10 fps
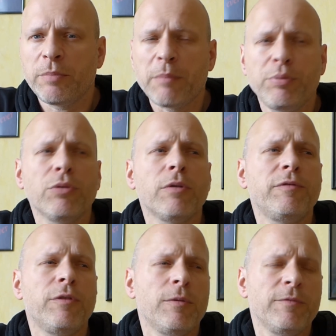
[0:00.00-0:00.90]
Beim
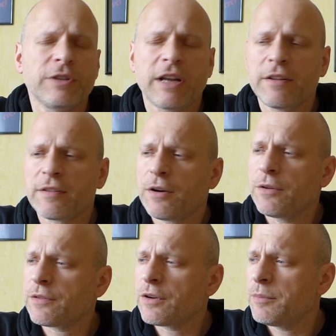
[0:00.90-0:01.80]
Pyroforum wird alles
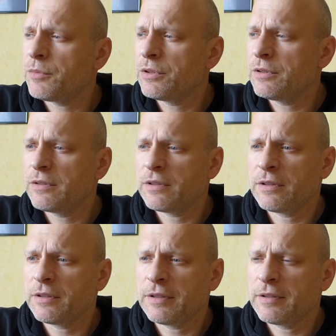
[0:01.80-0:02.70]
rauskommen und
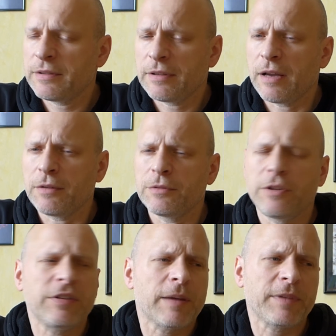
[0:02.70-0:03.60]
äh, ich, ja,
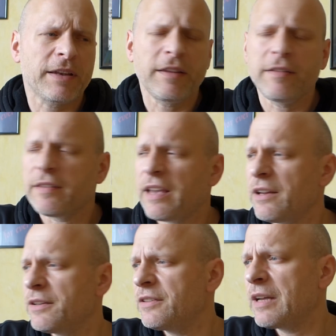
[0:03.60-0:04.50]
ich habe dann
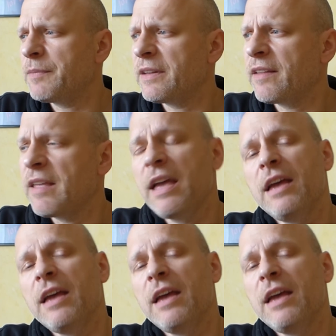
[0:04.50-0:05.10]
Insider, ich habe dann das.